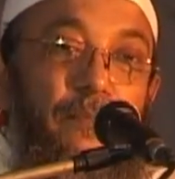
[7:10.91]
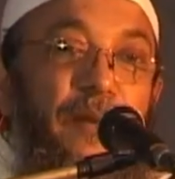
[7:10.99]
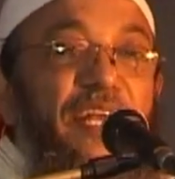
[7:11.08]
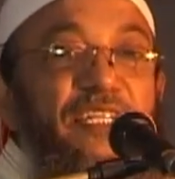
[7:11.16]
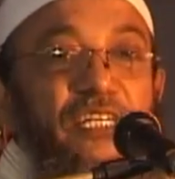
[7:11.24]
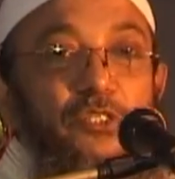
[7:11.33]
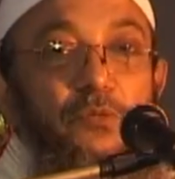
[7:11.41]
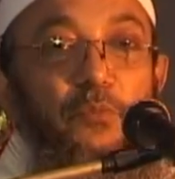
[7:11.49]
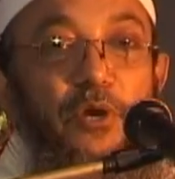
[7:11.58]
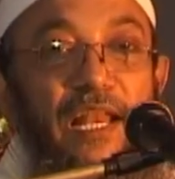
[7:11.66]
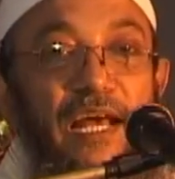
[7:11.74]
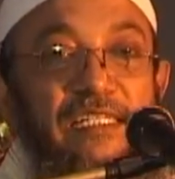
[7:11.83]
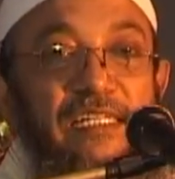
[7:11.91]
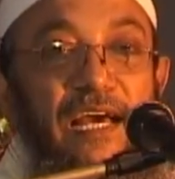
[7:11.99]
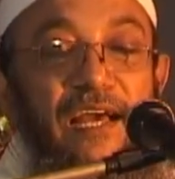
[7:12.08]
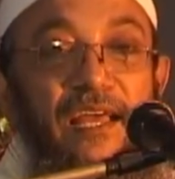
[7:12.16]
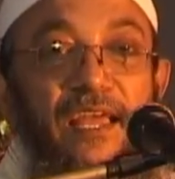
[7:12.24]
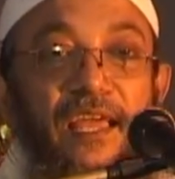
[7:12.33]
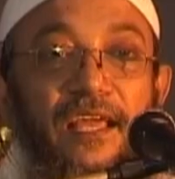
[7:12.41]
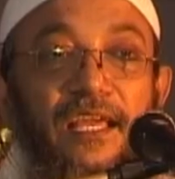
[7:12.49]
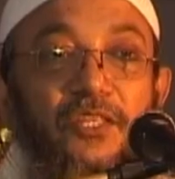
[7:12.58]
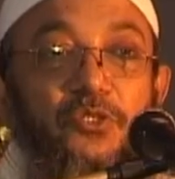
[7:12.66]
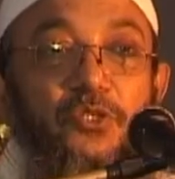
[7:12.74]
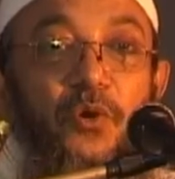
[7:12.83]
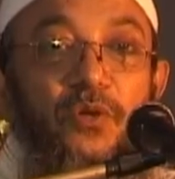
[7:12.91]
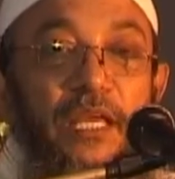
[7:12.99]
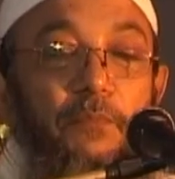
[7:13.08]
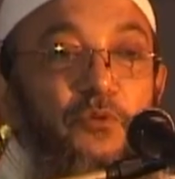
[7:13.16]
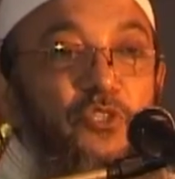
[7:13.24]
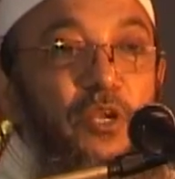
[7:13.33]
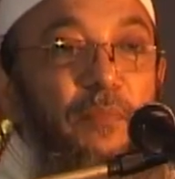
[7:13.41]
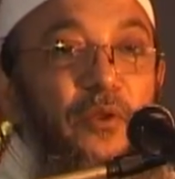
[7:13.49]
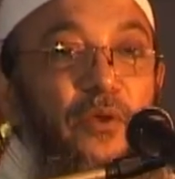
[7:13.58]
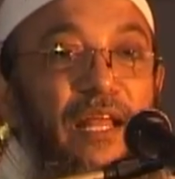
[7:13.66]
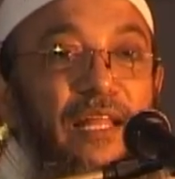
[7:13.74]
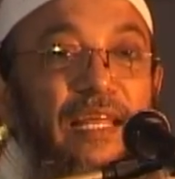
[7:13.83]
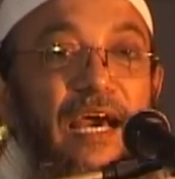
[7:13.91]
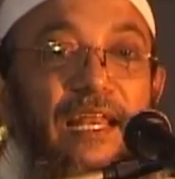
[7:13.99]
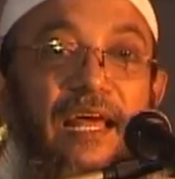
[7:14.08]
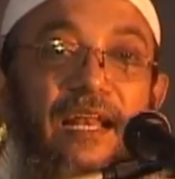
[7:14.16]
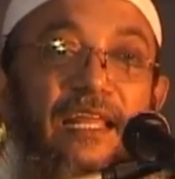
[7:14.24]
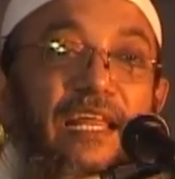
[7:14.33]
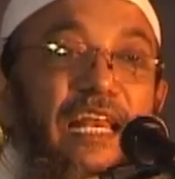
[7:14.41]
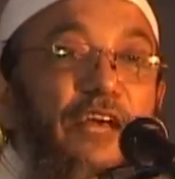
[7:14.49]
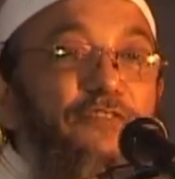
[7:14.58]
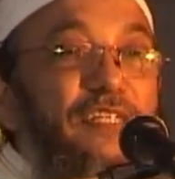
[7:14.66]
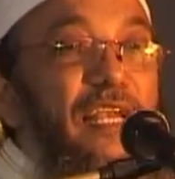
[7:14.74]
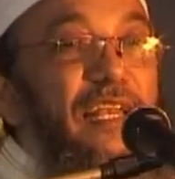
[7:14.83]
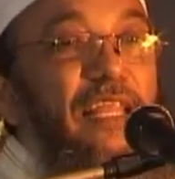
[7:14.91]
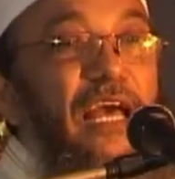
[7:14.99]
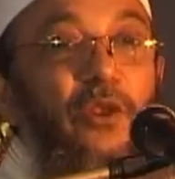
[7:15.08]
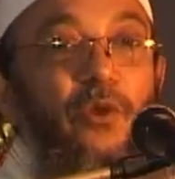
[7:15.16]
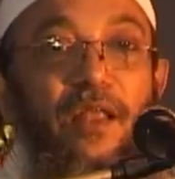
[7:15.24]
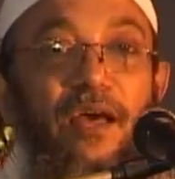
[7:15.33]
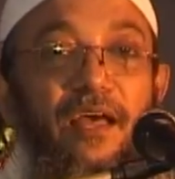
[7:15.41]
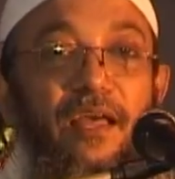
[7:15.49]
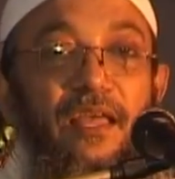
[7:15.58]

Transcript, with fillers: ব্রিটিশ একজন মহিলা আসলা কিন্তু যখন তাই মুসলমান হইলা তান আর হি লাইফস্টাইলটা থাকলো না